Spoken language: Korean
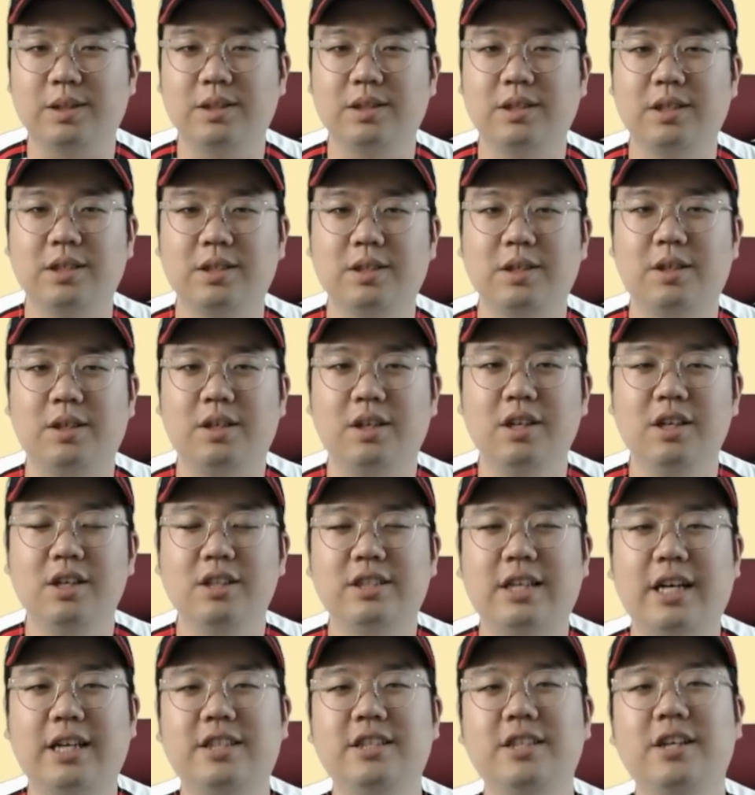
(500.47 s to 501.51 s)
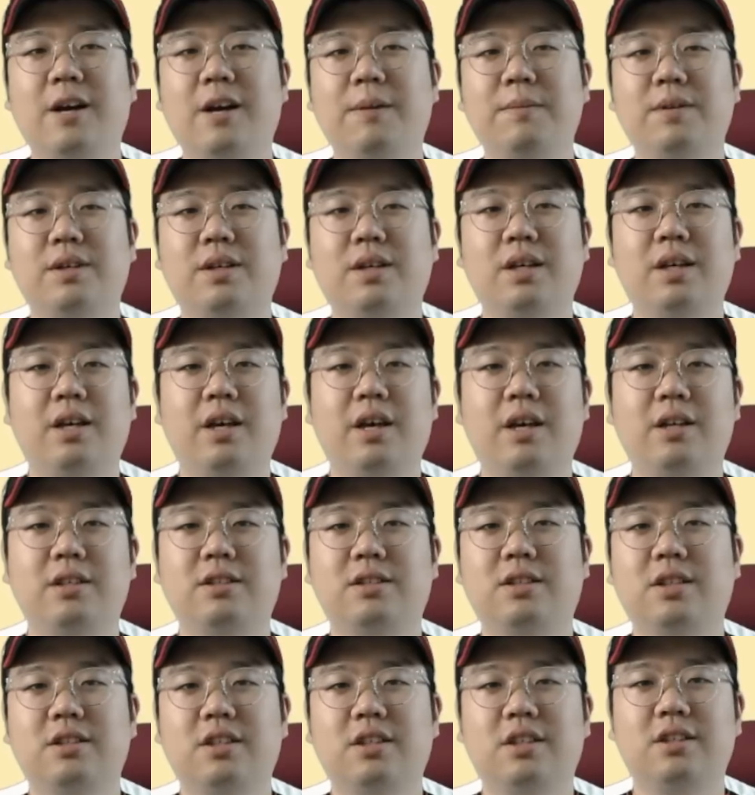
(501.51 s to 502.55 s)
그래서 자신감 있게 엘지
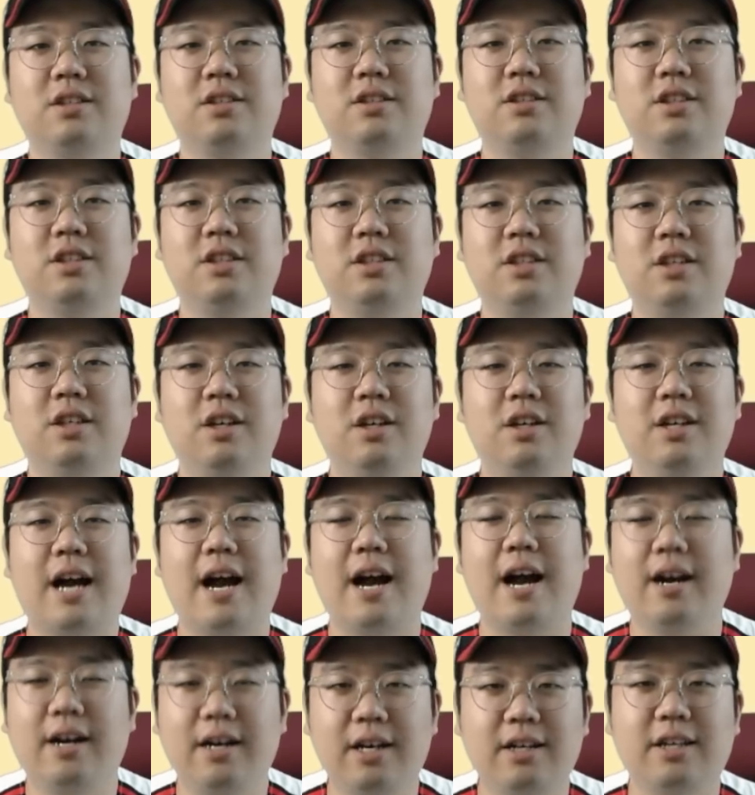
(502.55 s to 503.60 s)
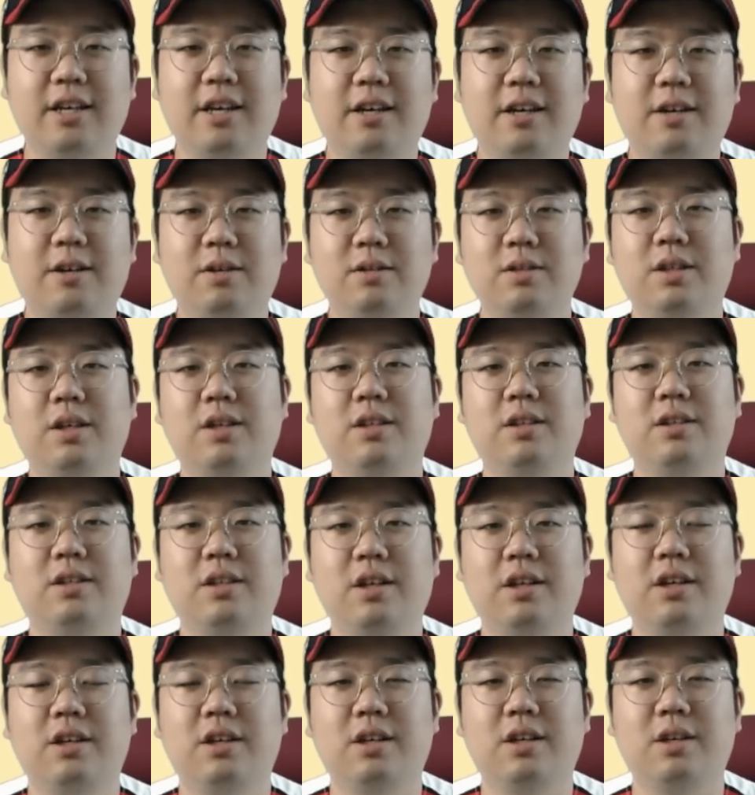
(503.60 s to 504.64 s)
타자들이 강하게 컨택을
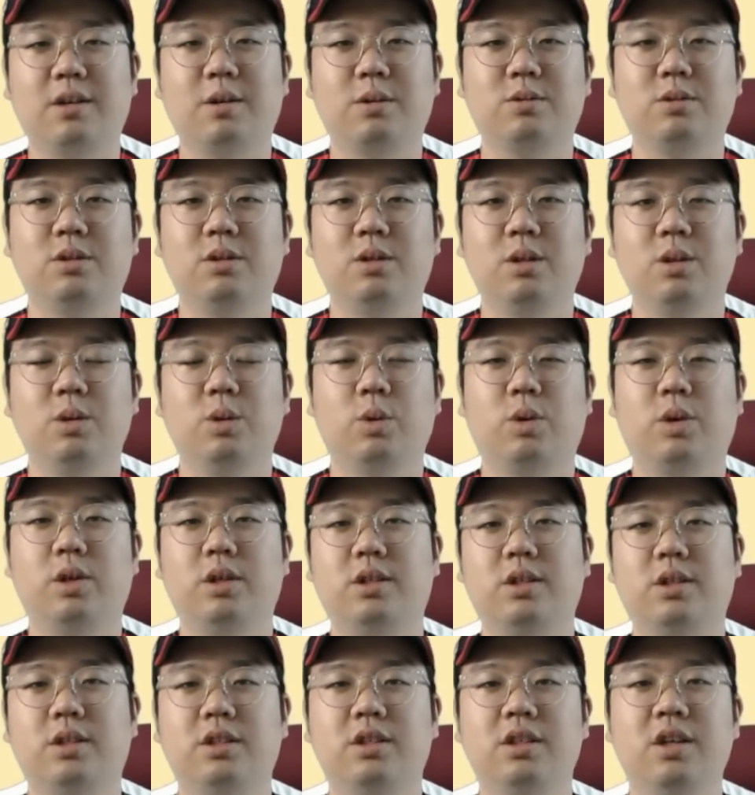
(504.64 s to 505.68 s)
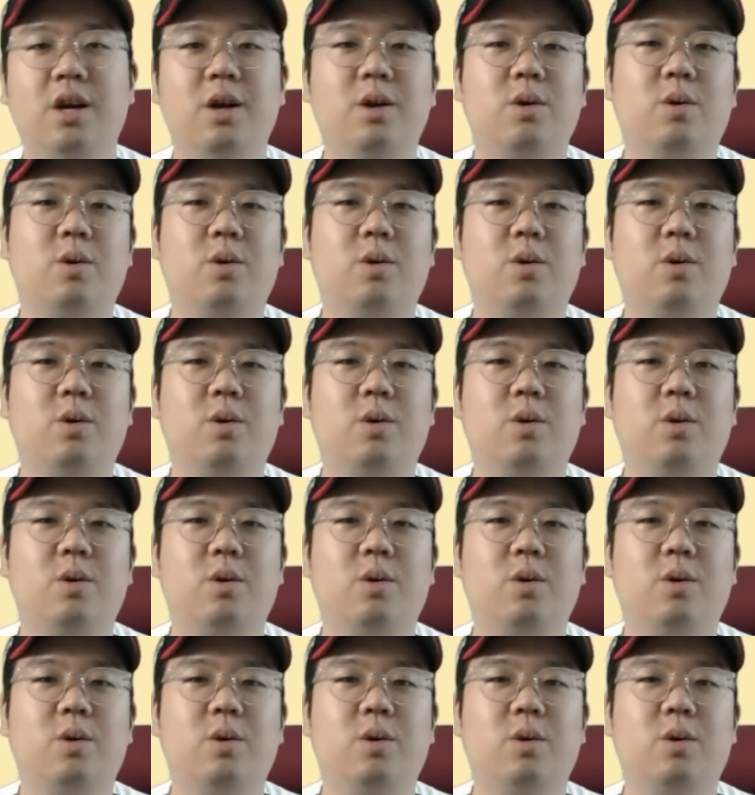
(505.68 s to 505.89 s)
하는 게 결국 요키시를